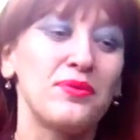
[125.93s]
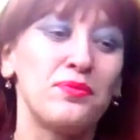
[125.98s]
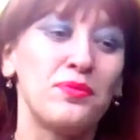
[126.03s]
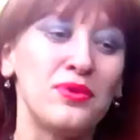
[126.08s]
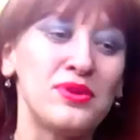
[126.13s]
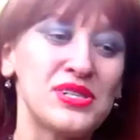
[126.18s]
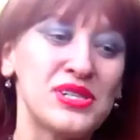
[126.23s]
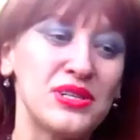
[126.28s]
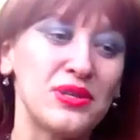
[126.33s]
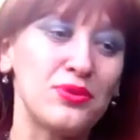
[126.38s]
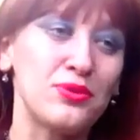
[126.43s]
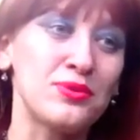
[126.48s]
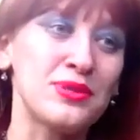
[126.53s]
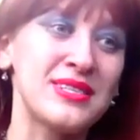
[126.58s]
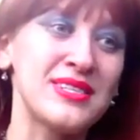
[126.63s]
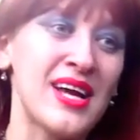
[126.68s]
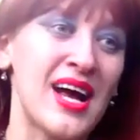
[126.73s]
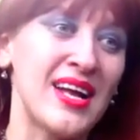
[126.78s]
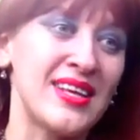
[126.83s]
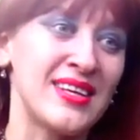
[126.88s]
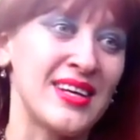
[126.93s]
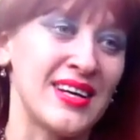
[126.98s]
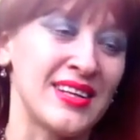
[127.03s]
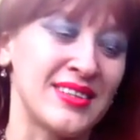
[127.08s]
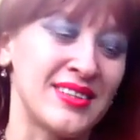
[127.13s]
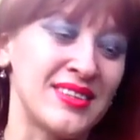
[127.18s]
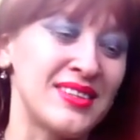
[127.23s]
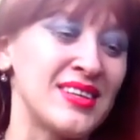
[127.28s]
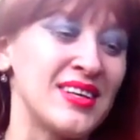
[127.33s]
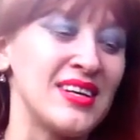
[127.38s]
Можно узнать от
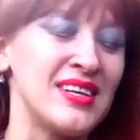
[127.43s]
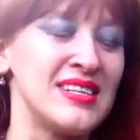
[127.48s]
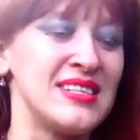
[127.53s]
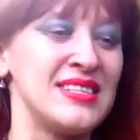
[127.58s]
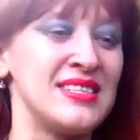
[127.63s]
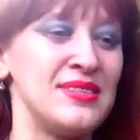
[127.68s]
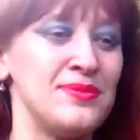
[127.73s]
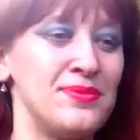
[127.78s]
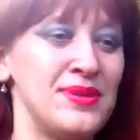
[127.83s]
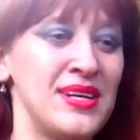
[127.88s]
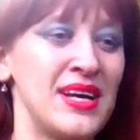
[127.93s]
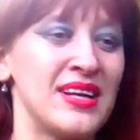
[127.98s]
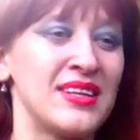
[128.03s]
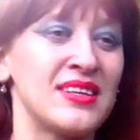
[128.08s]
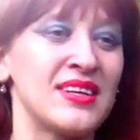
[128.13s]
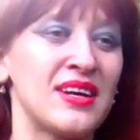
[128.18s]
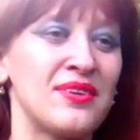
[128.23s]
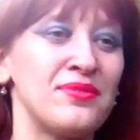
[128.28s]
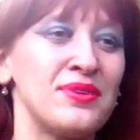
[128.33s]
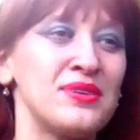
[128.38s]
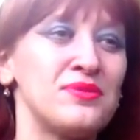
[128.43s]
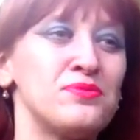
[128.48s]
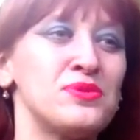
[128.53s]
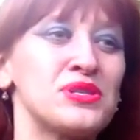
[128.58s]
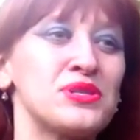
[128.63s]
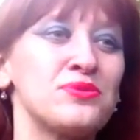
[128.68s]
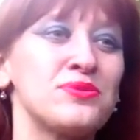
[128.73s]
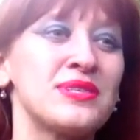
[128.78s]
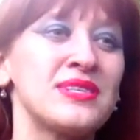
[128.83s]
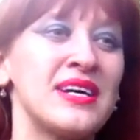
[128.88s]
земли, от травы,
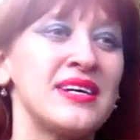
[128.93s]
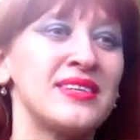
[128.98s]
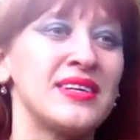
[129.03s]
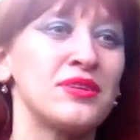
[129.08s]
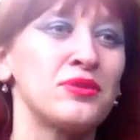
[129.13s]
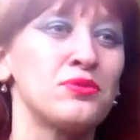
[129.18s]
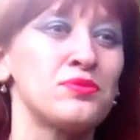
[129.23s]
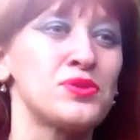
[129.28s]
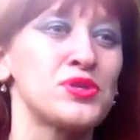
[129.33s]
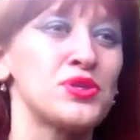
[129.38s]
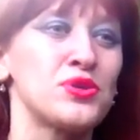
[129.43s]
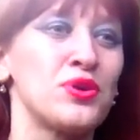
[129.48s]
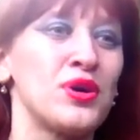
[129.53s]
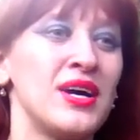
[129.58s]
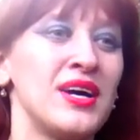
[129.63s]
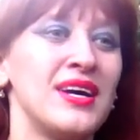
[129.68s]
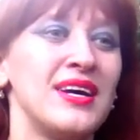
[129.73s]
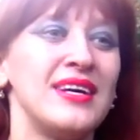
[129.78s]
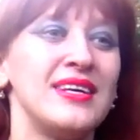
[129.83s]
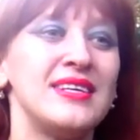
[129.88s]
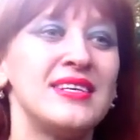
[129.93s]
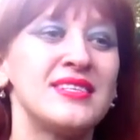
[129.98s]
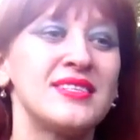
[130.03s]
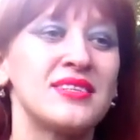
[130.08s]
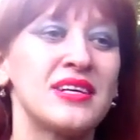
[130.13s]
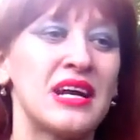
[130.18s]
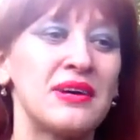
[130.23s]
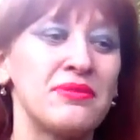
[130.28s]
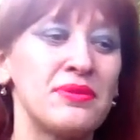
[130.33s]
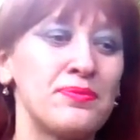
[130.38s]
можно узнать о том, что есть
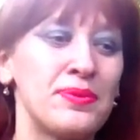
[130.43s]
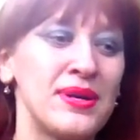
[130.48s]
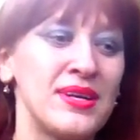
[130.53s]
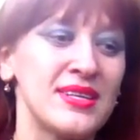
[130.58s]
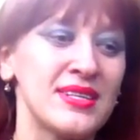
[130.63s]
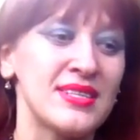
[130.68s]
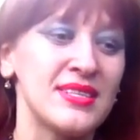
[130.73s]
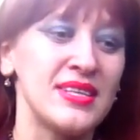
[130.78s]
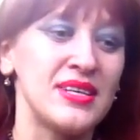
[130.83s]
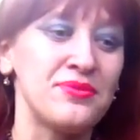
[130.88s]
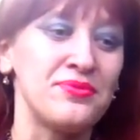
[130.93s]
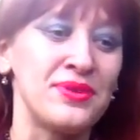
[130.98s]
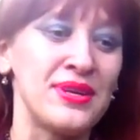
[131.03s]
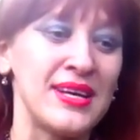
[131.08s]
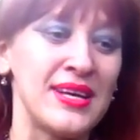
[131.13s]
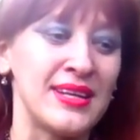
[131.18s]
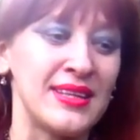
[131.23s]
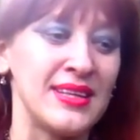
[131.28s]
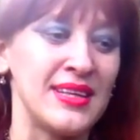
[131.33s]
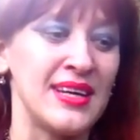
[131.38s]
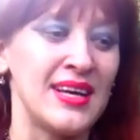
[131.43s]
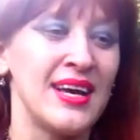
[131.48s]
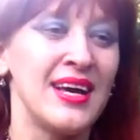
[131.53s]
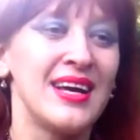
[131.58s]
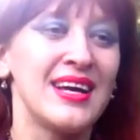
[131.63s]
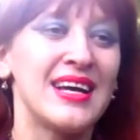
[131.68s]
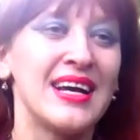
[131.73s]
травы полезные и вредные.